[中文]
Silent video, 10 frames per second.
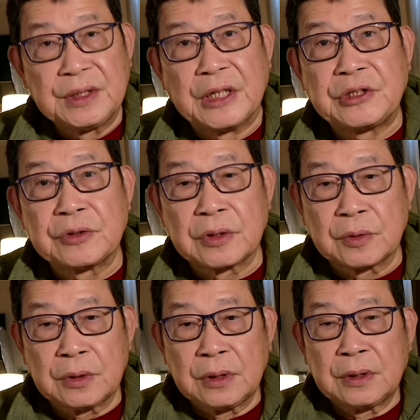也就是
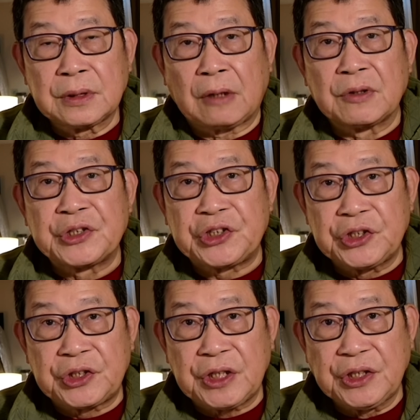到了
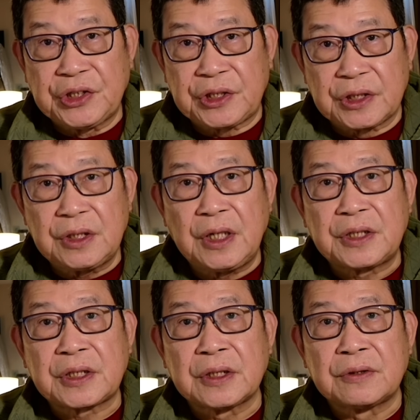执政十
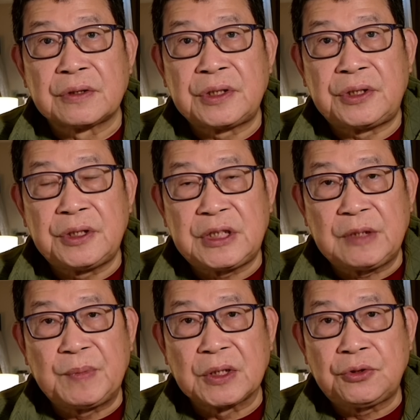年之后，习
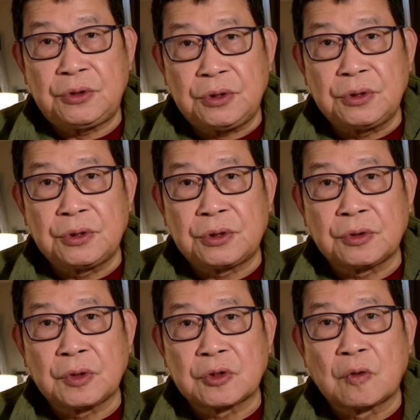近平继续
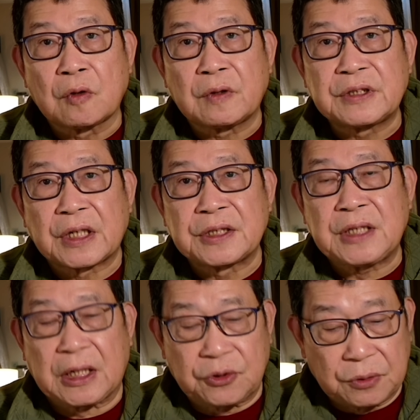对中国官场
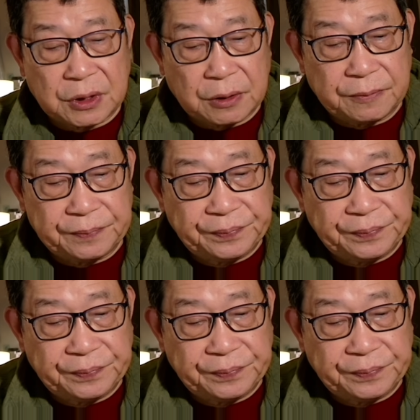下重手。